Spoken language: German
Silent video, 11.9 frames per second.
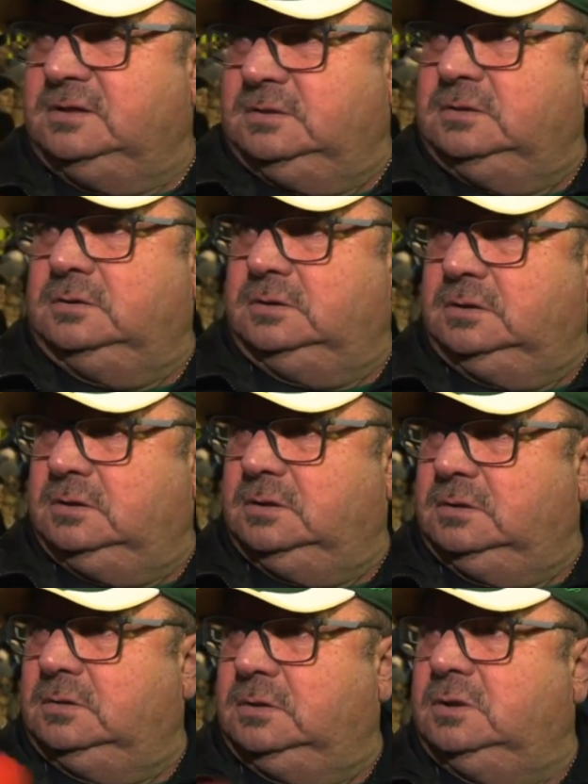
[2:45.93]
Das ist der große
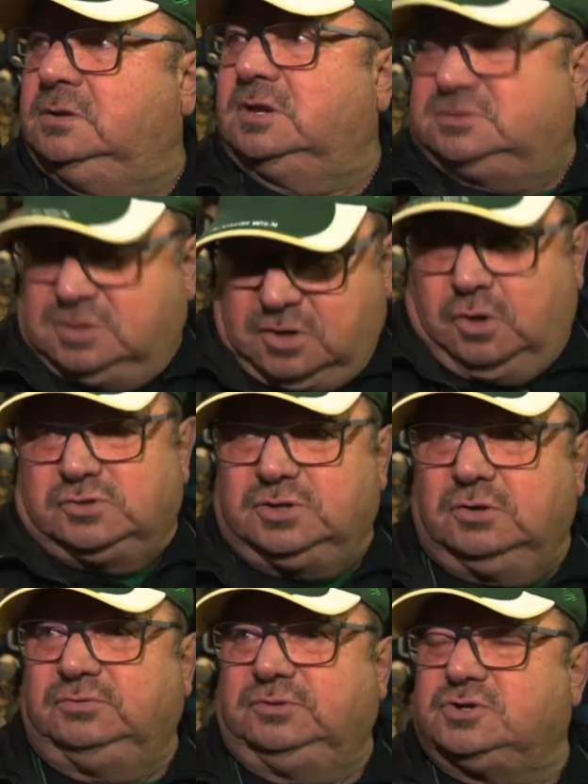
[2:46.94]
Unterschied. Das ist der
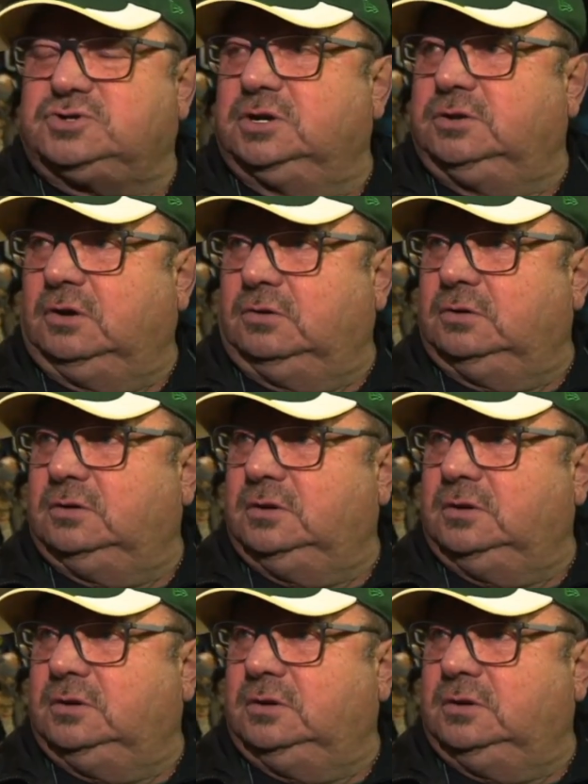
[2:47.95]
große Unterschied, ja.